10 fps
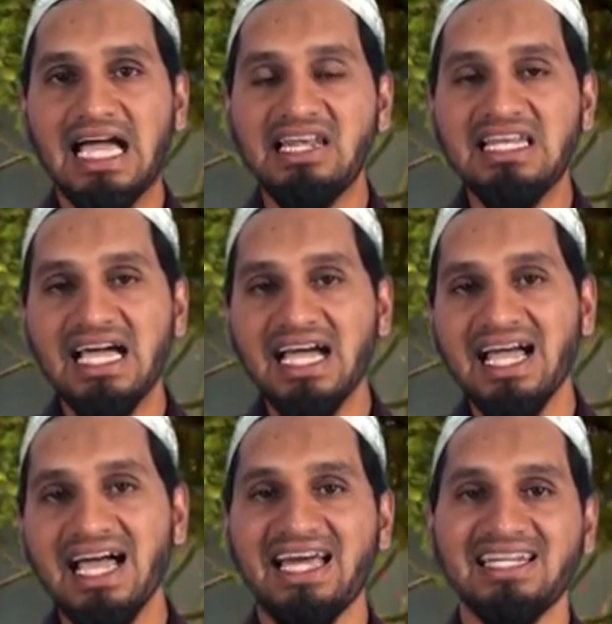การเลี้ยง
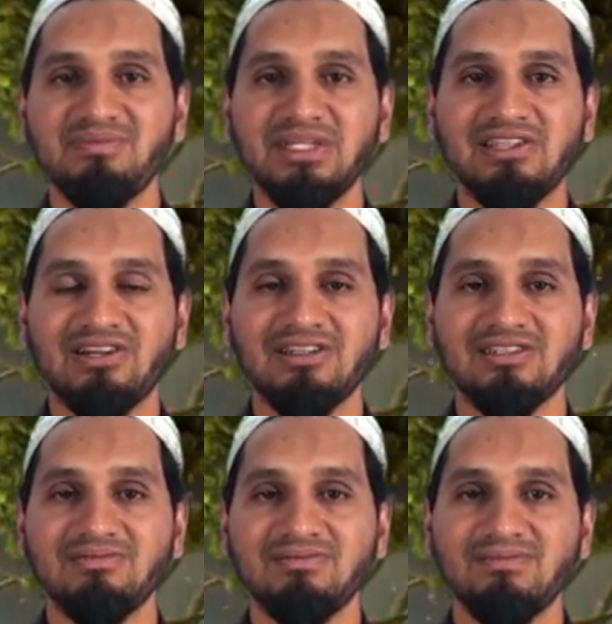อาหารนะครับพี่น้อง
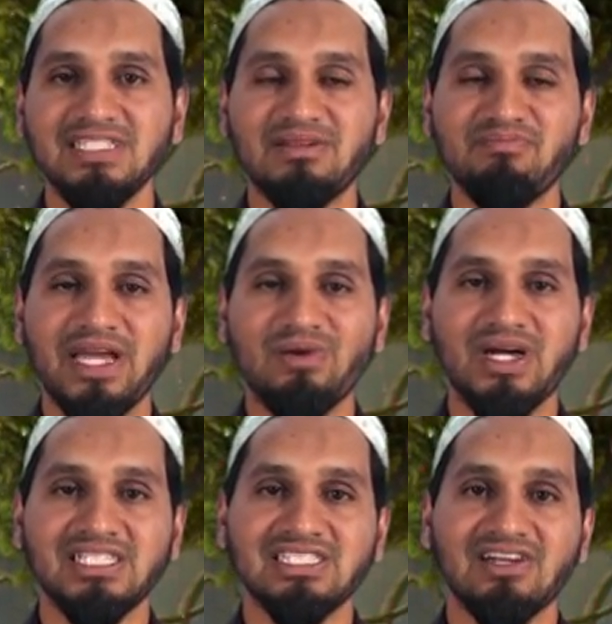ไม่จำเป็น
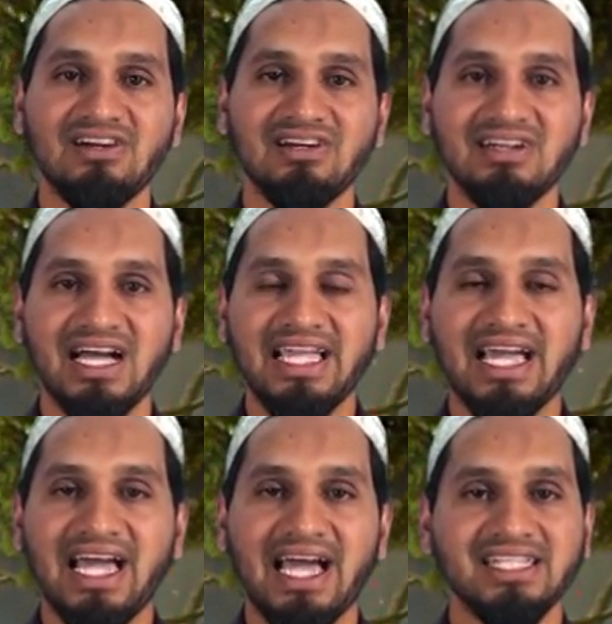ว่าจะต้องให้
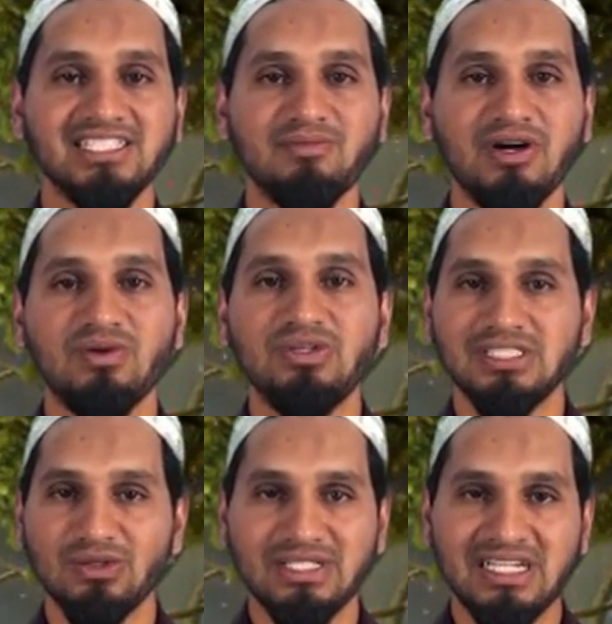อาหารเฉพาะคน
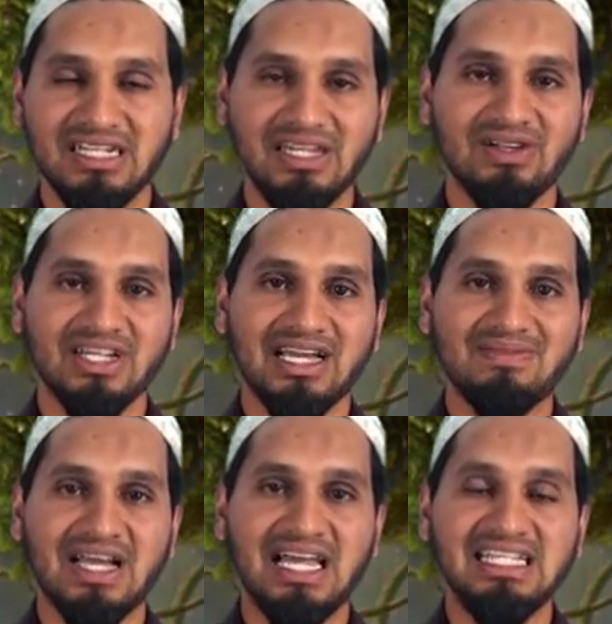จนอย่างเดียวนะครั
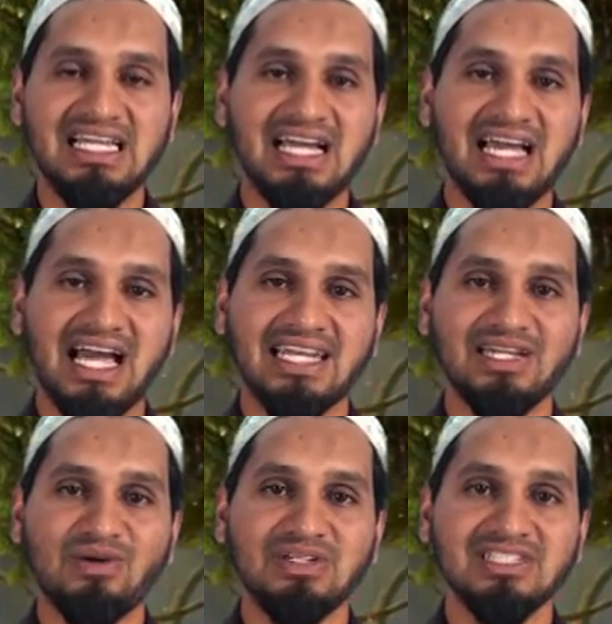บ การเลี้ยงอาหาร
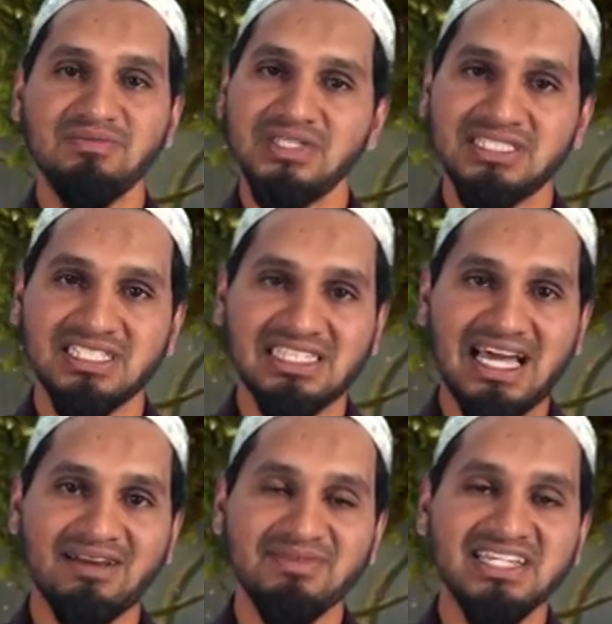ให้คนที่มีส
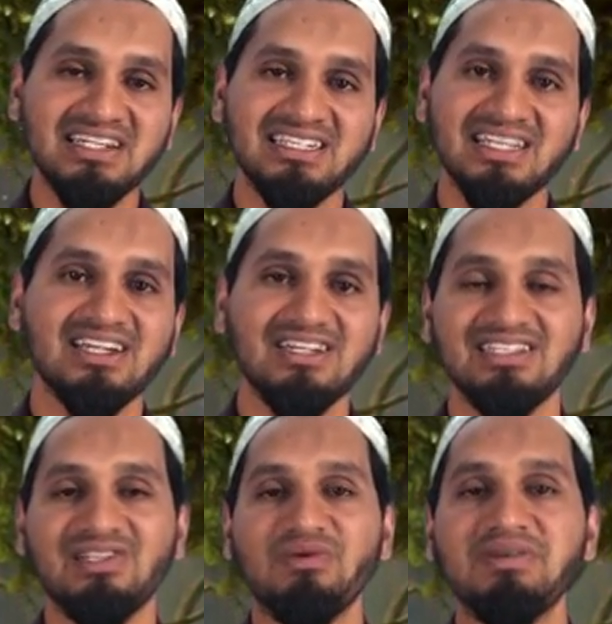ตางค์มีเงินนะก็
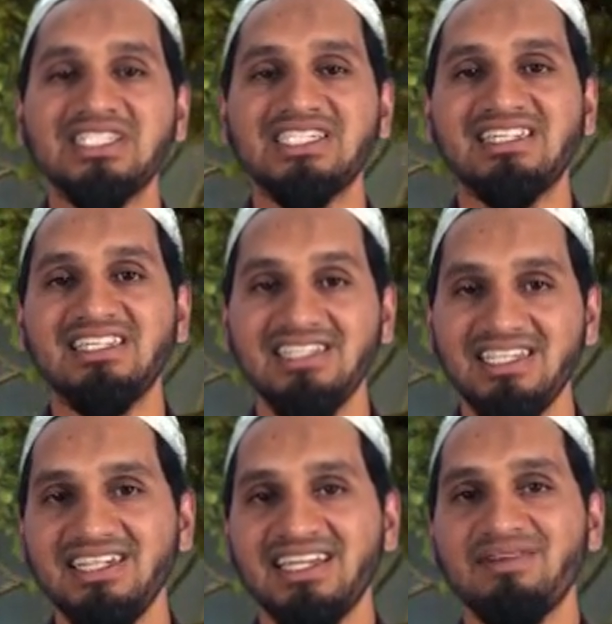ถือว่าเป็นสิ่งที่
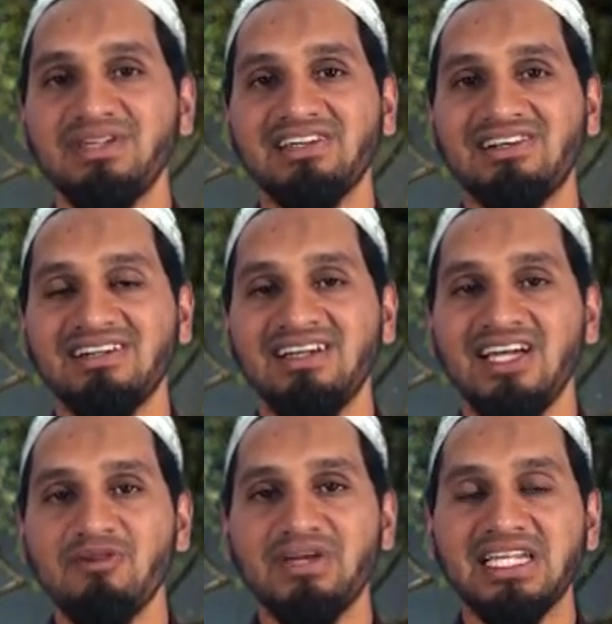ดีนะครับพี่น้อง
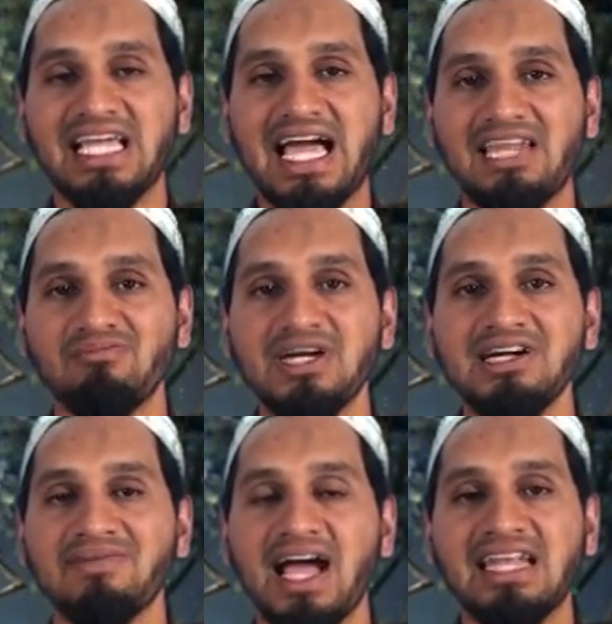เป็นการ
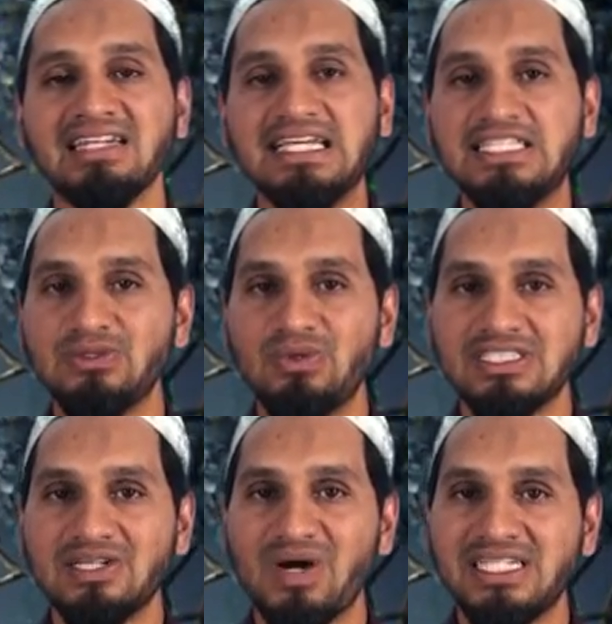เพิ่มขั้นในสวง
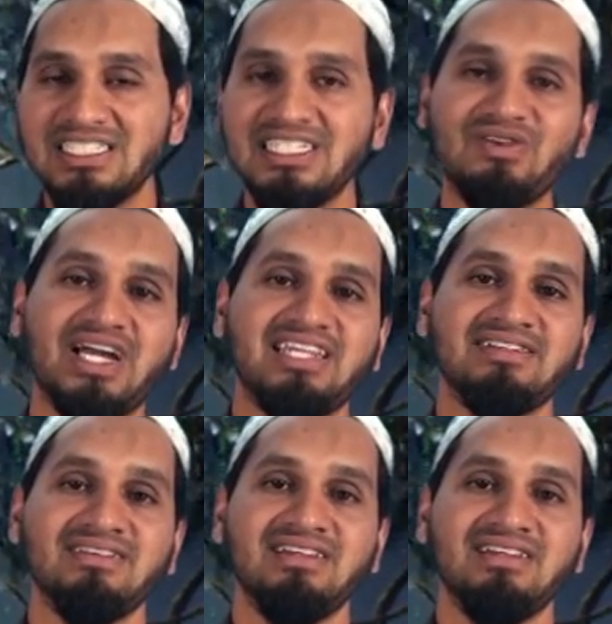สวรรค์เช่นเดียวกัน